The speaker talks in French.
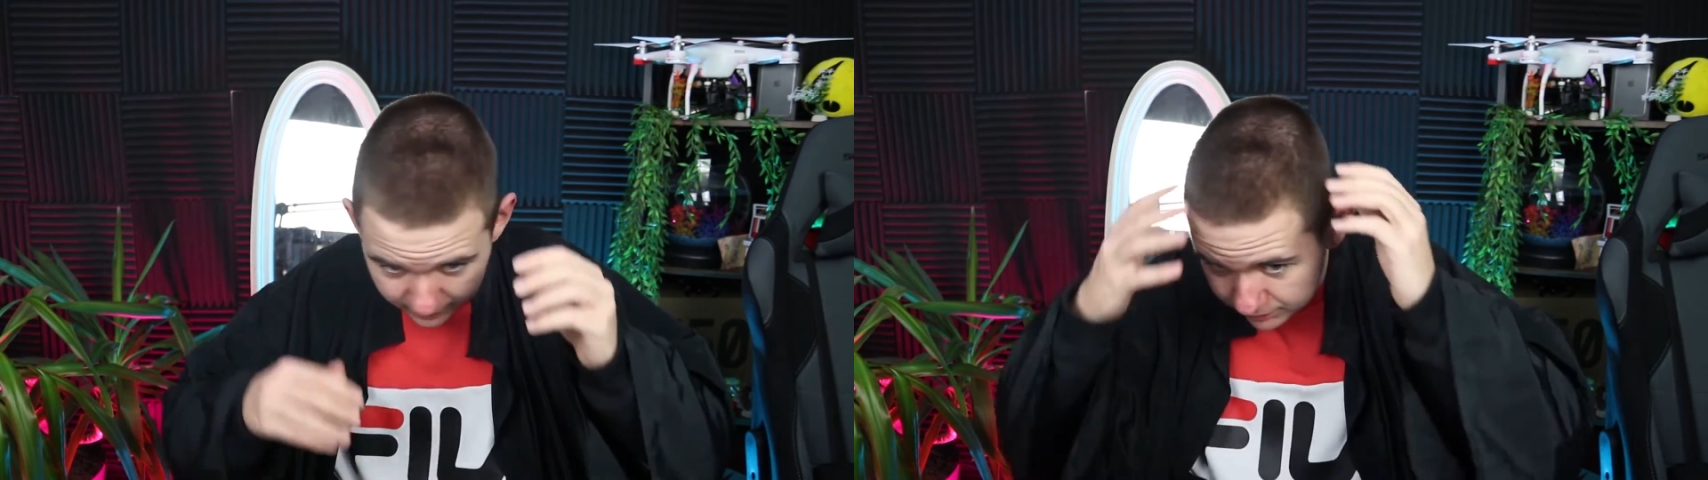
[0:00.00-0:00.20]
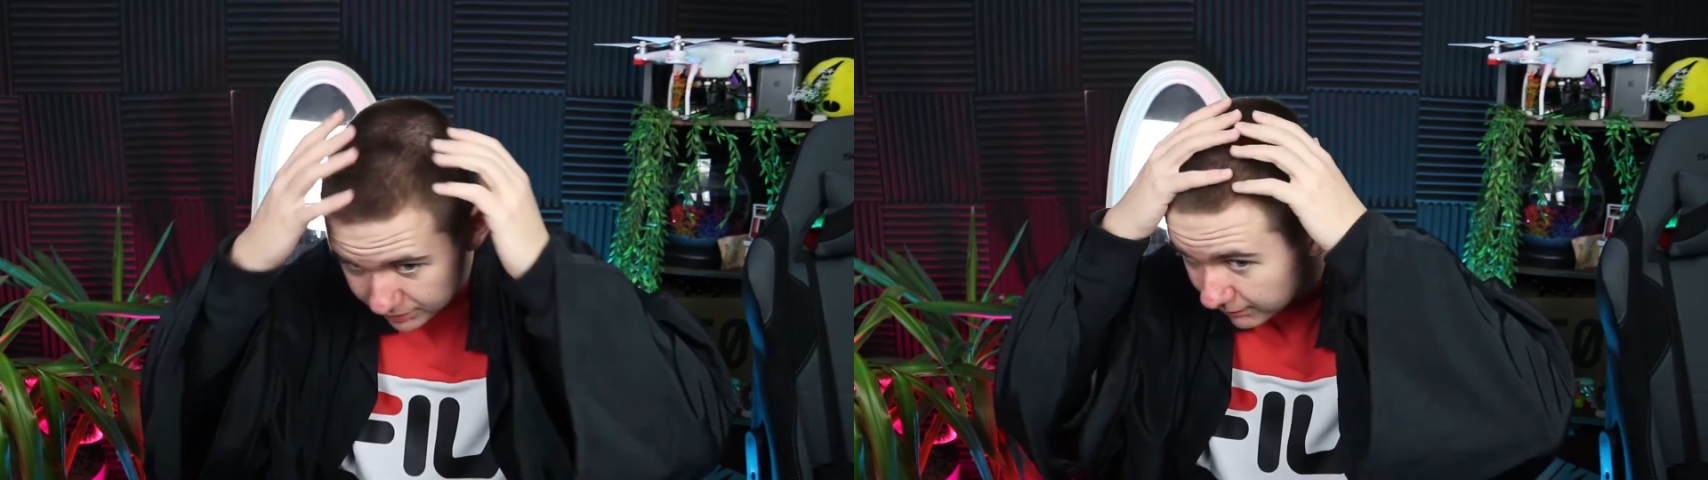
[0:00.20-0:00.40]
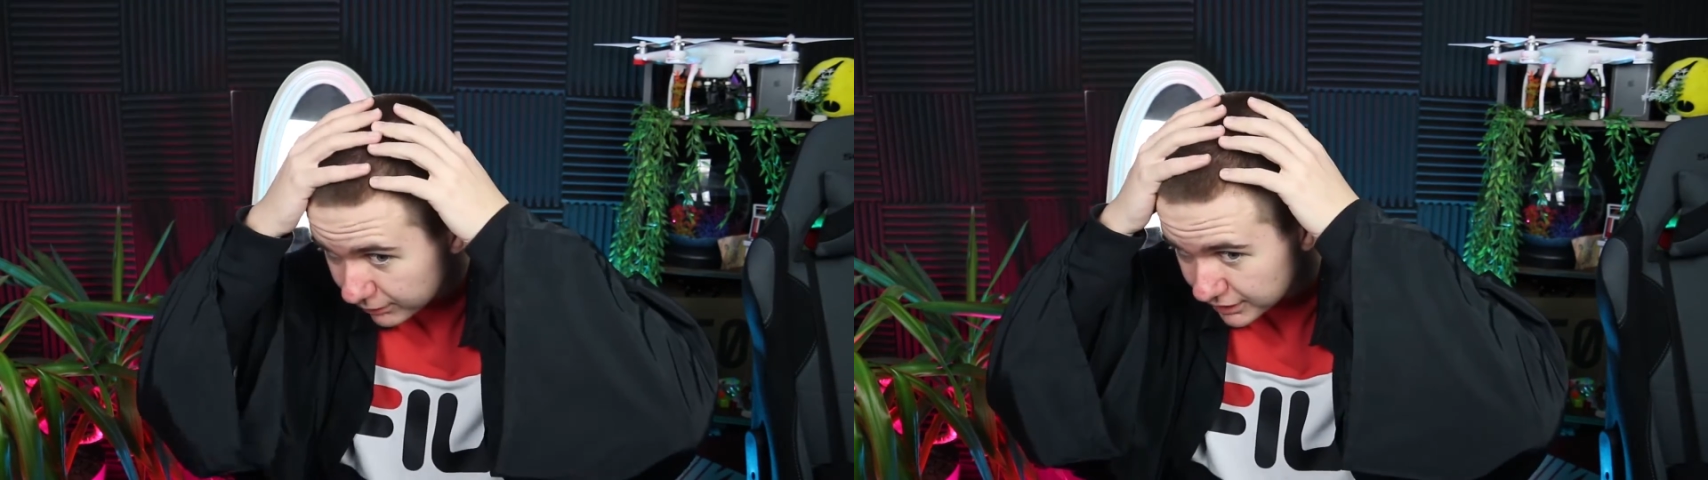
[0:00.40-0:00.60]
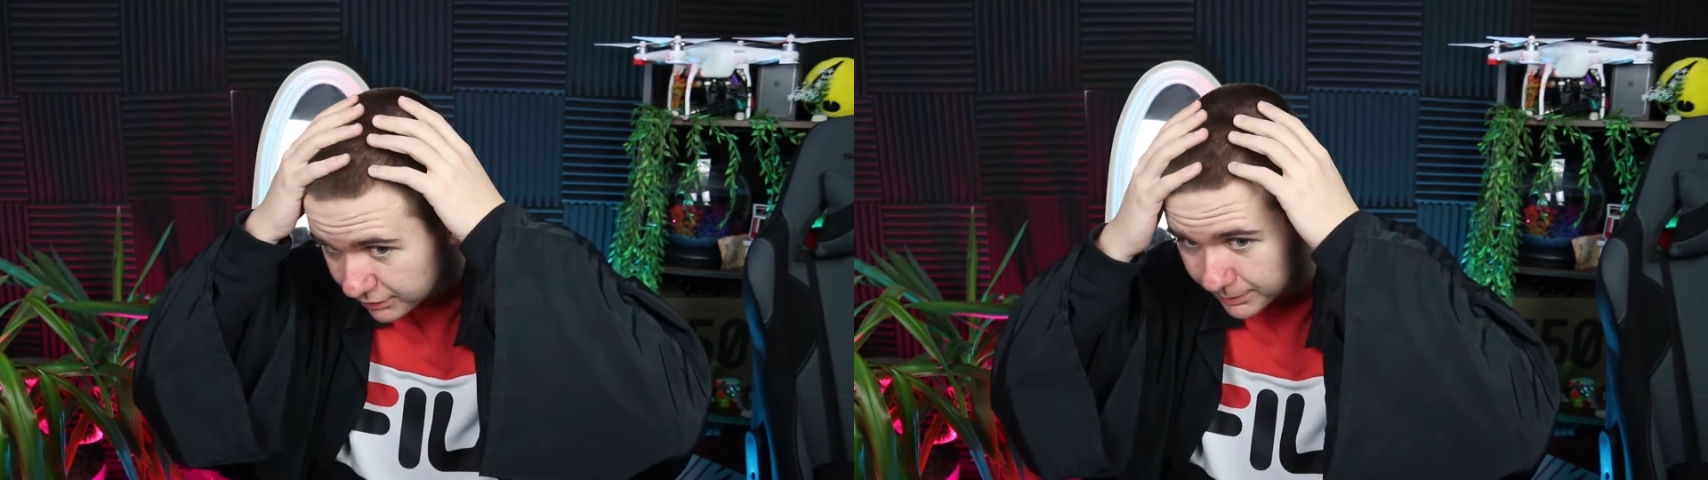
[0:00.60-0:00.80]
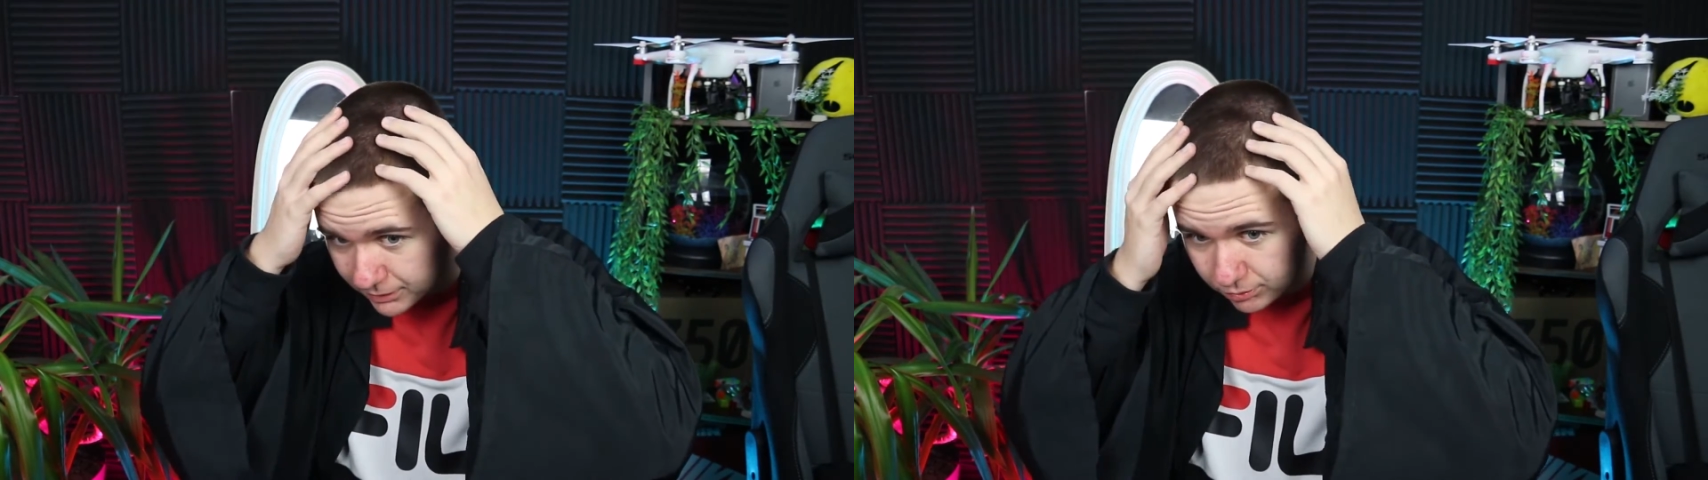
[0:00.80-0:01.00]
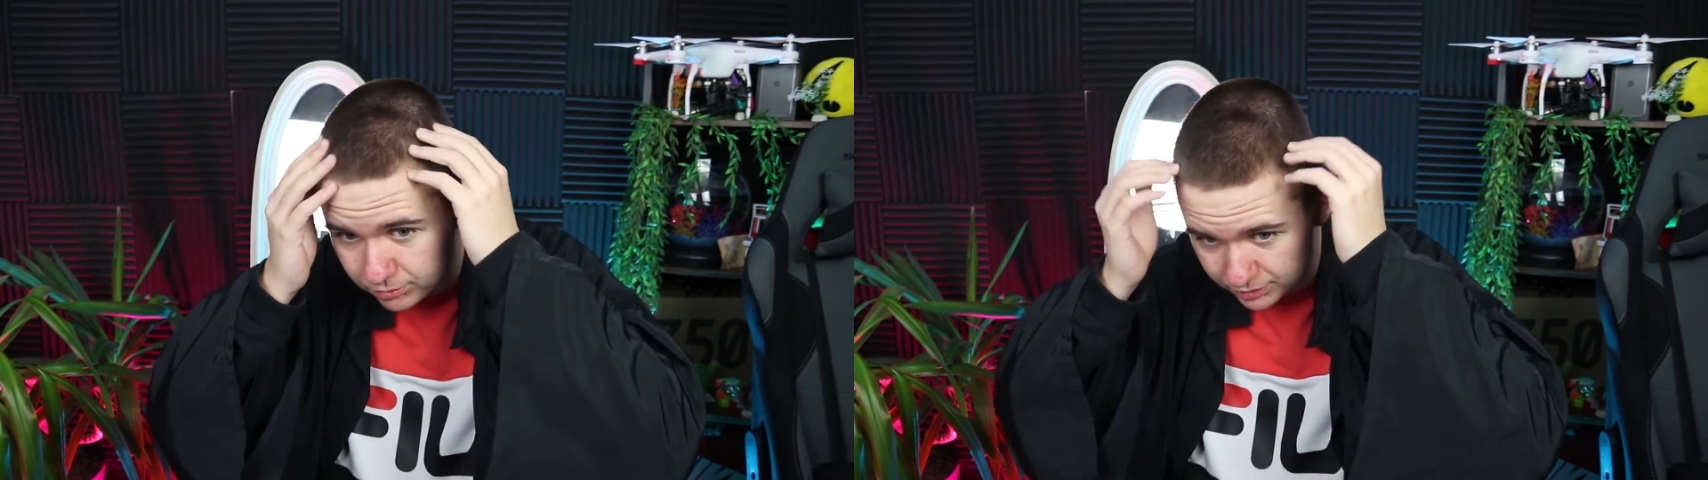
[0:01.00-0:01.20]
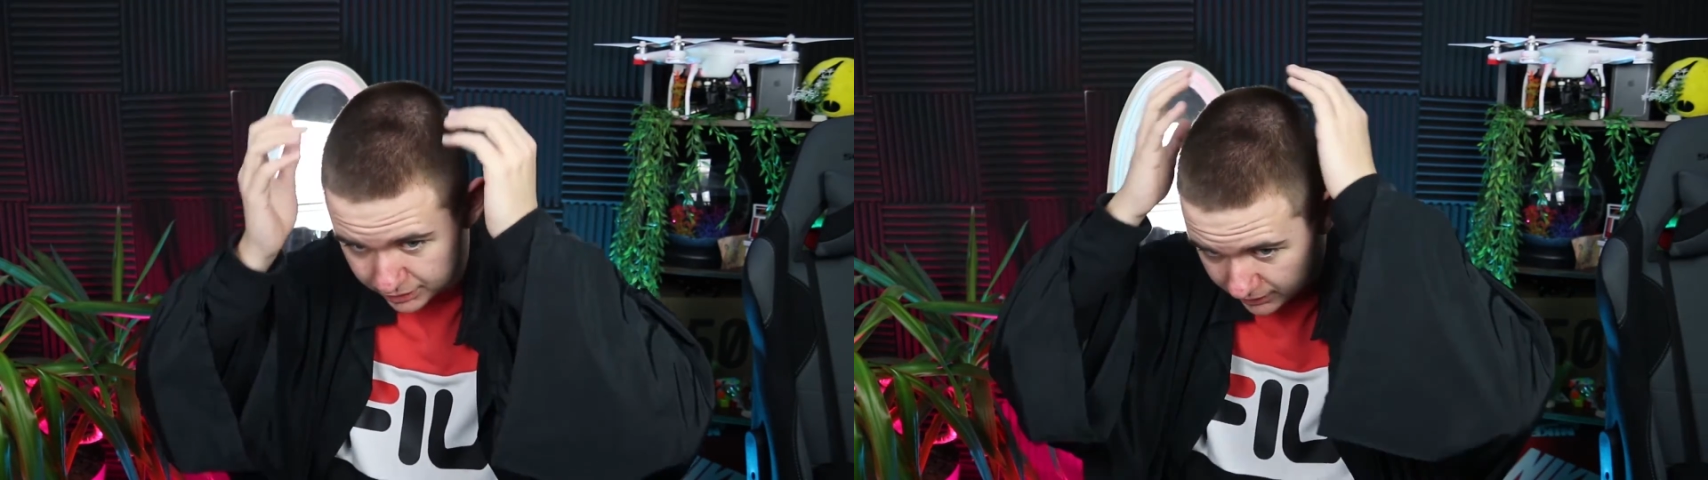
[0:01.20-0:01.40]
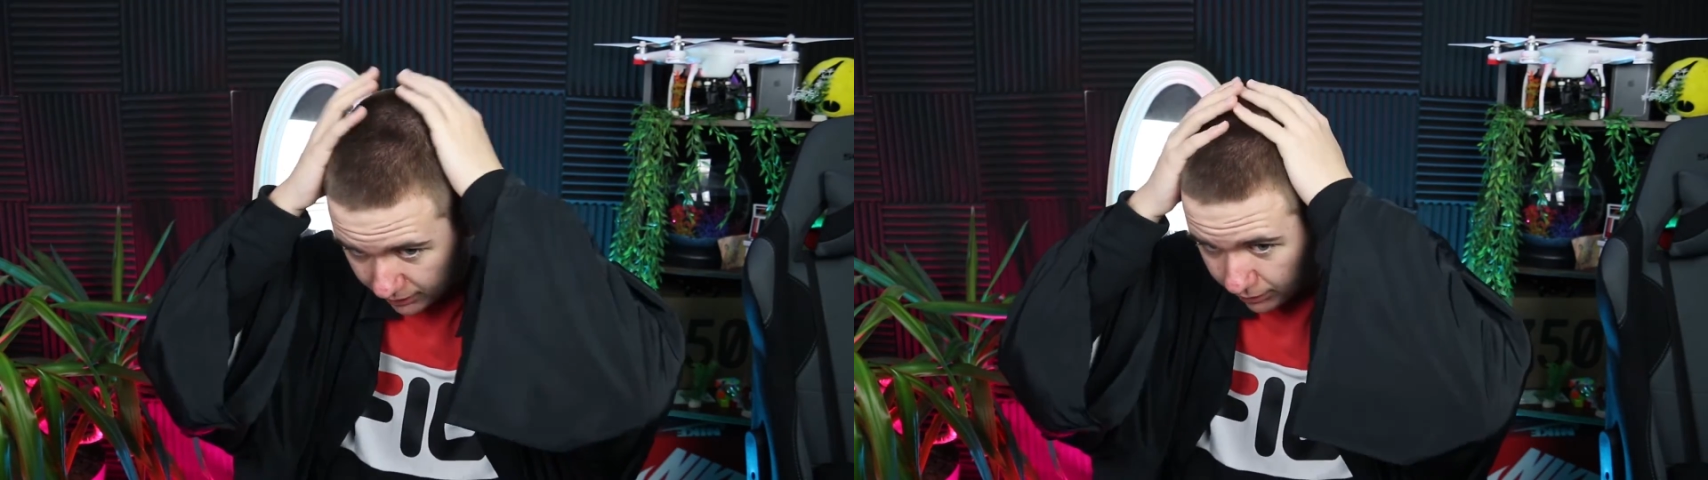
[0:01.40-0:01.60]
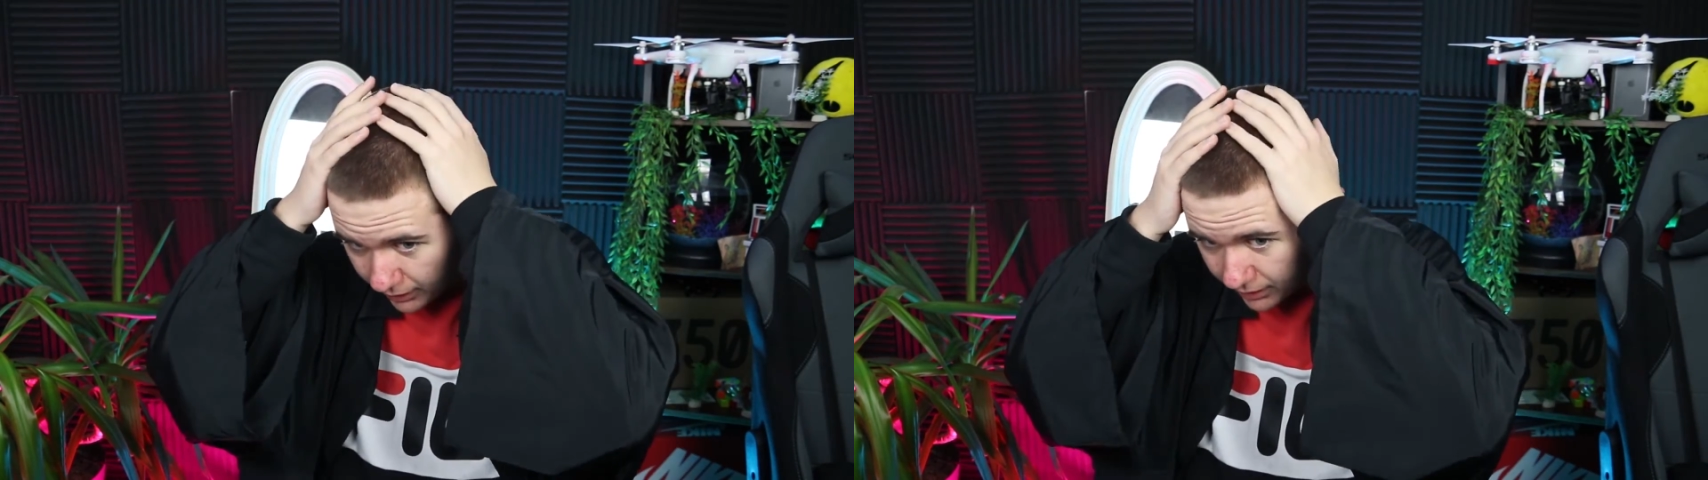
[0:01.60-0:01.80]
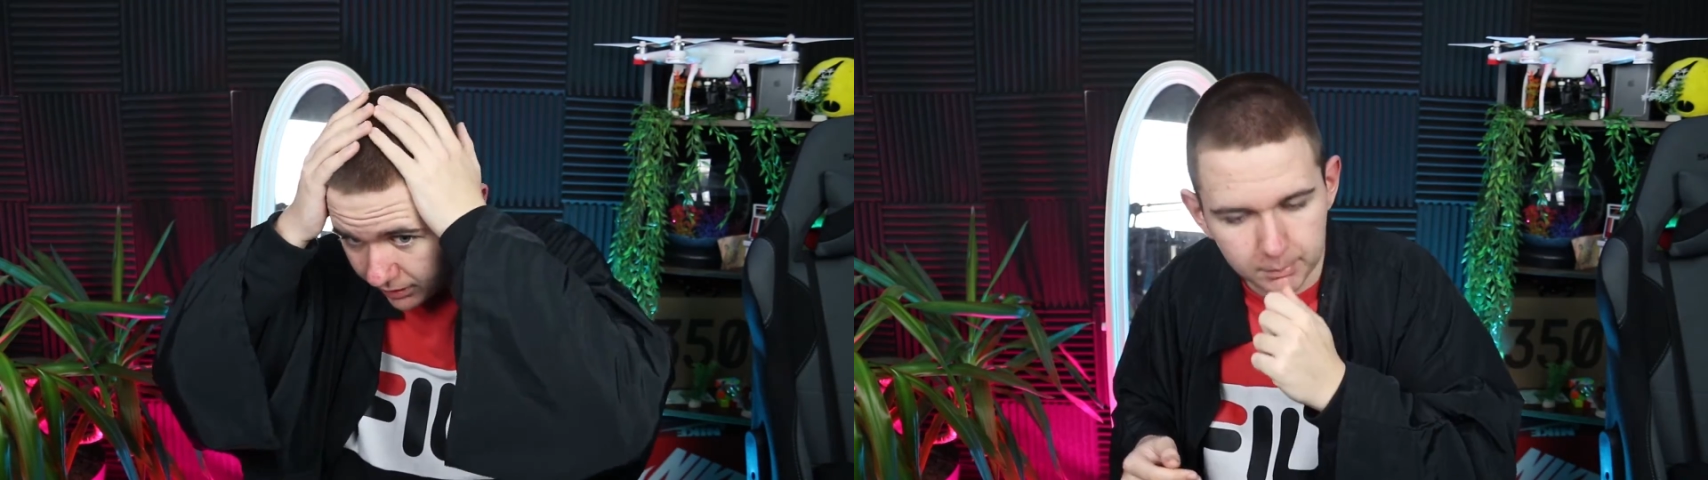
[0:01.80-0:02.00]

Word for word: La deuxième fois, j'ai coupé trop court, j'ai déconné.